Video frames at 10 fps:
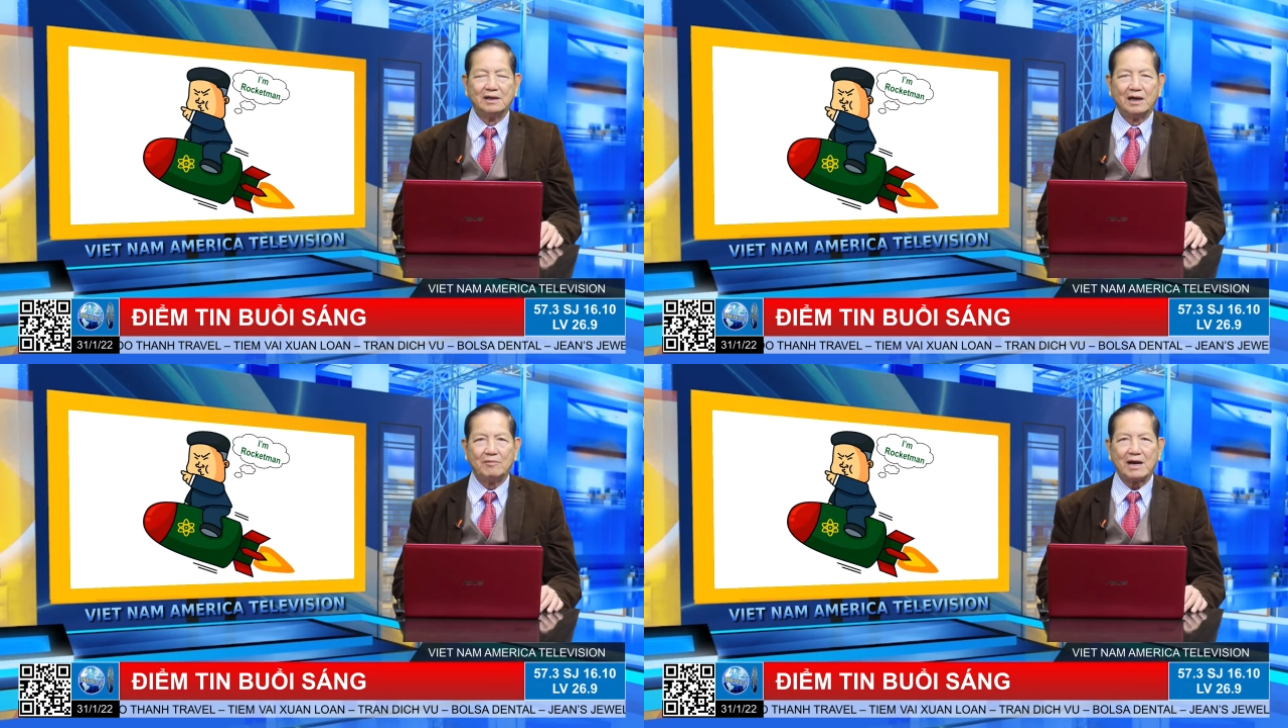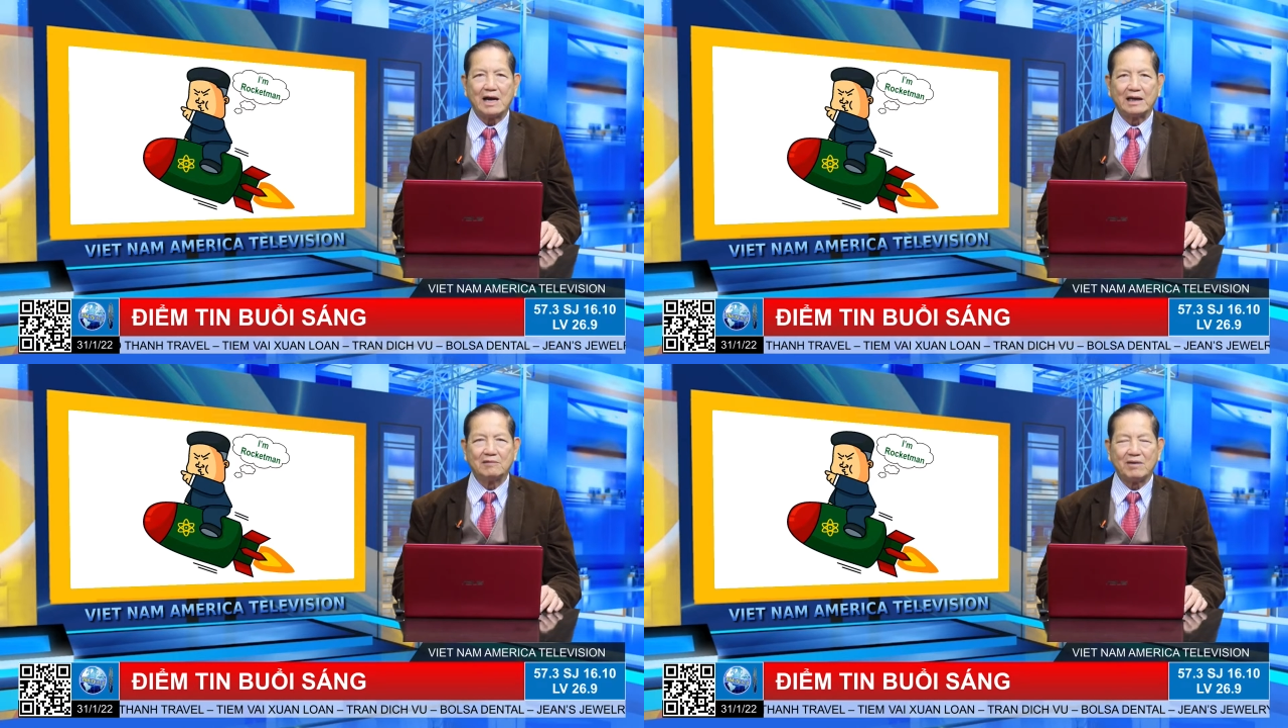Bắc
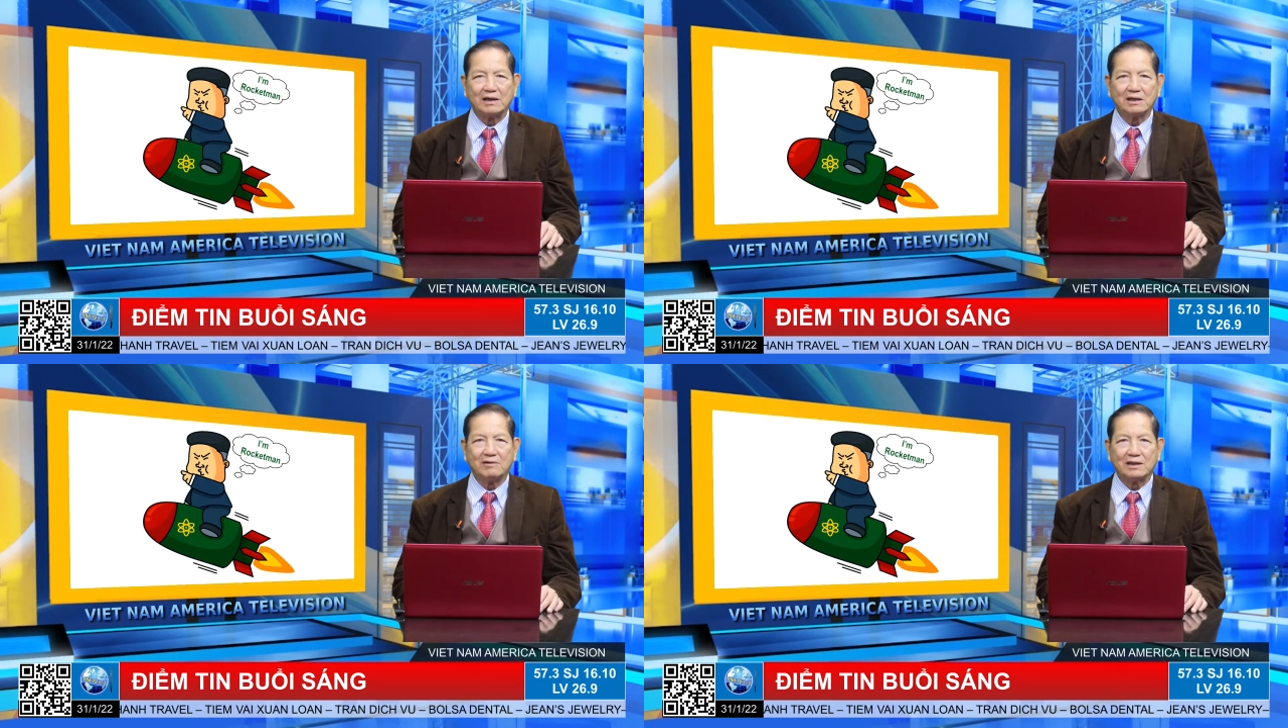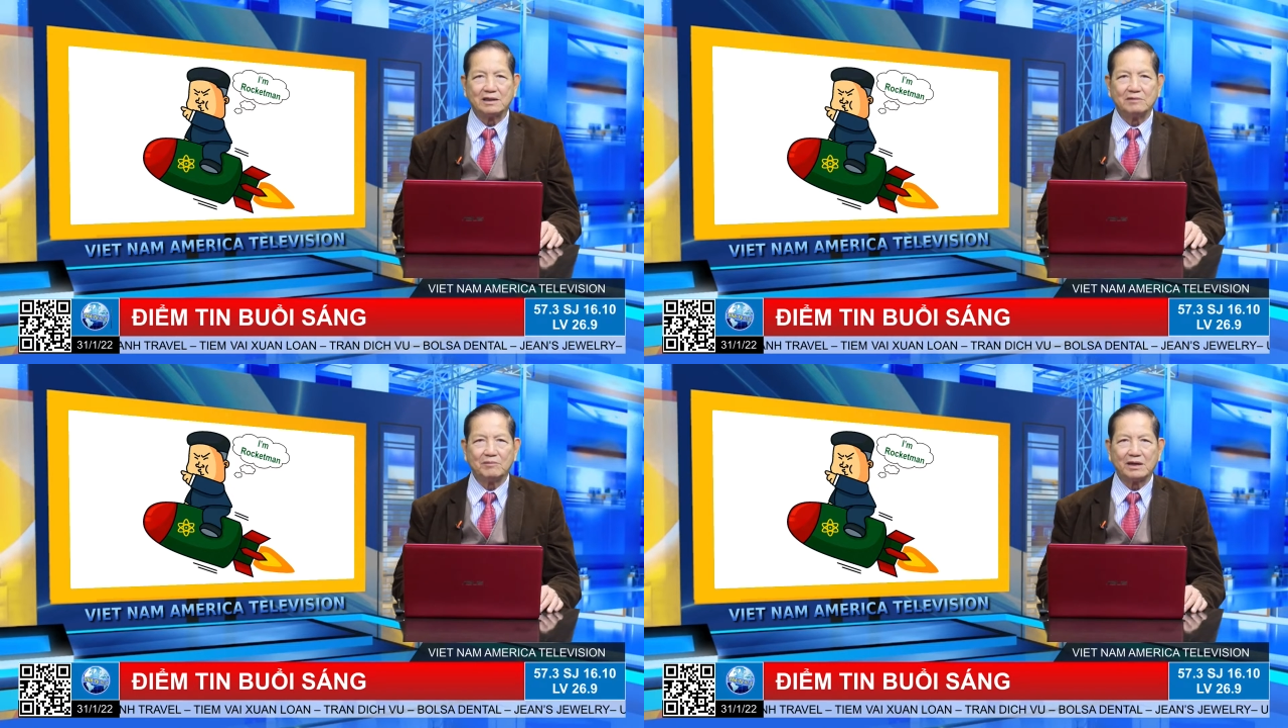Hàn đã bắn cái hỏa
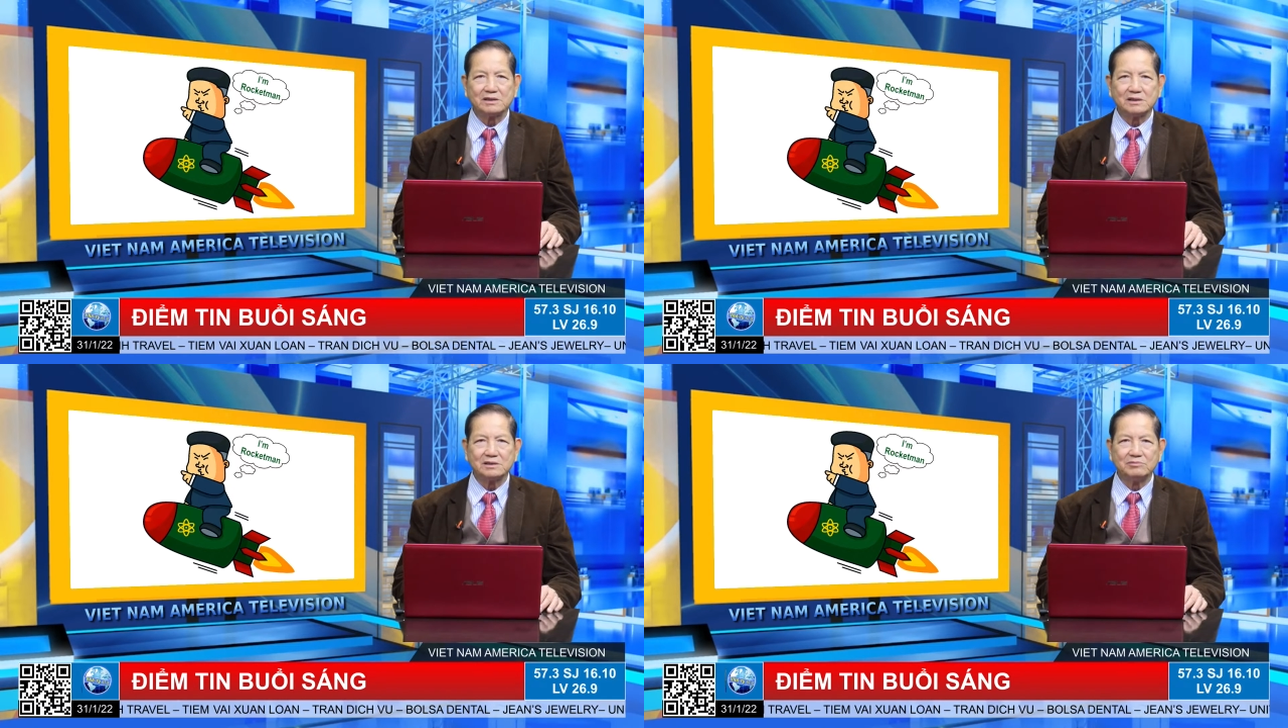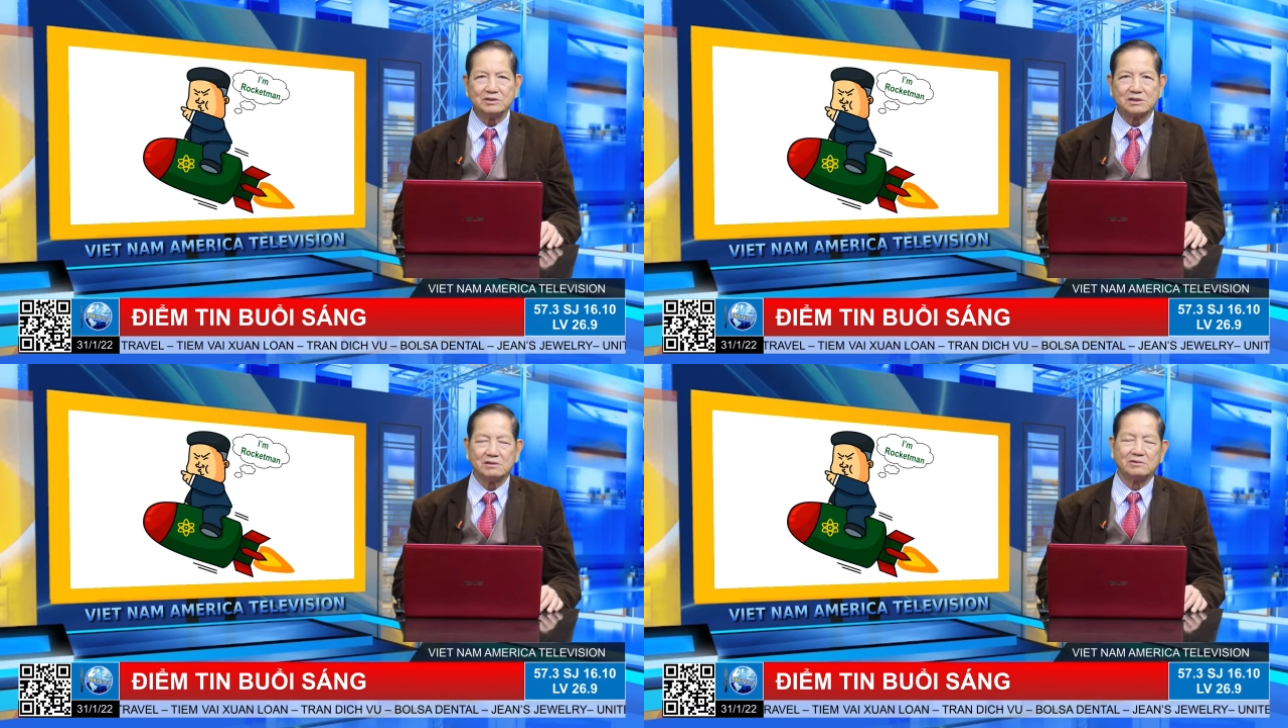tiễn ballistic
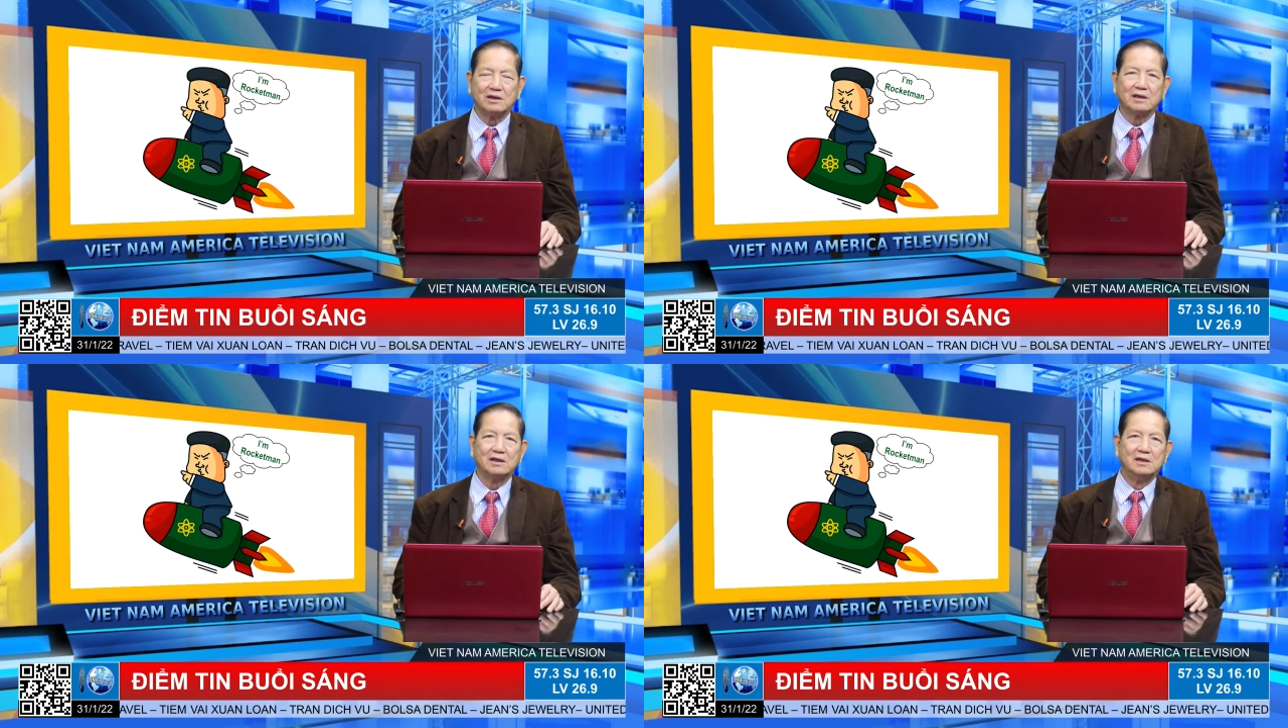missile này.